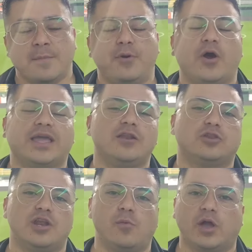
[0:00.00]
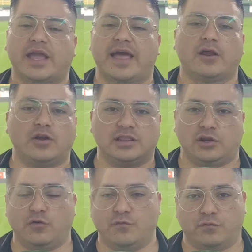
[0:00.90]
Pero aquí no tenemos que quedar con el
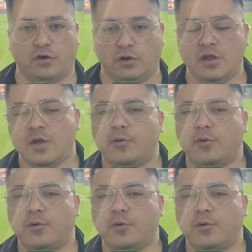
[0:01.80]
triunfo.